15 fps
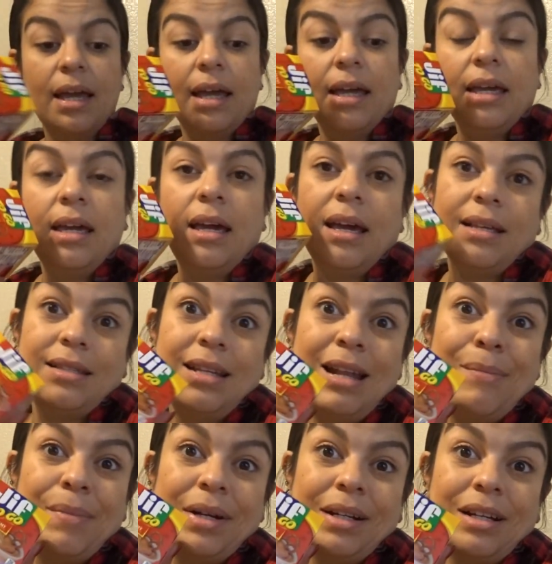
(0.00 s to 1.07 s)
Y es de la
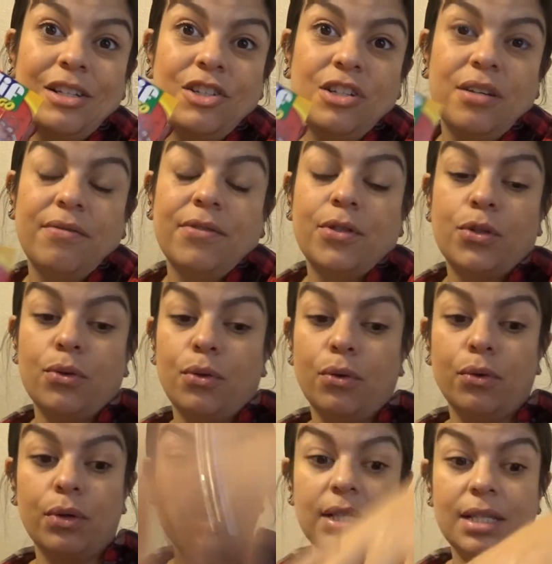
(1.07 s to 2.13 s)
marca Jeff.
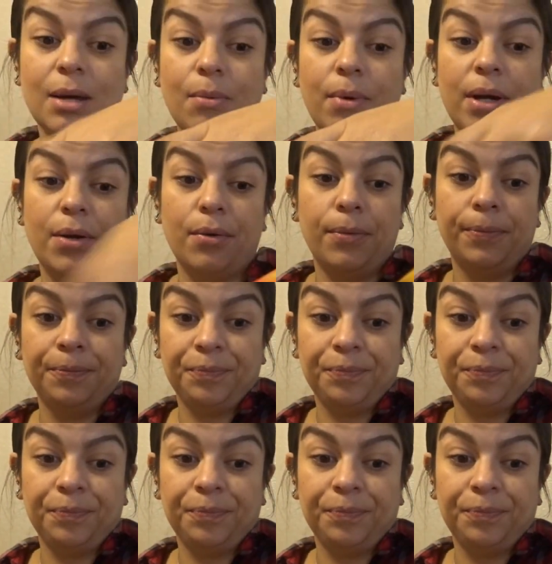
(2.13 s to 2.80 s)
So está bueno.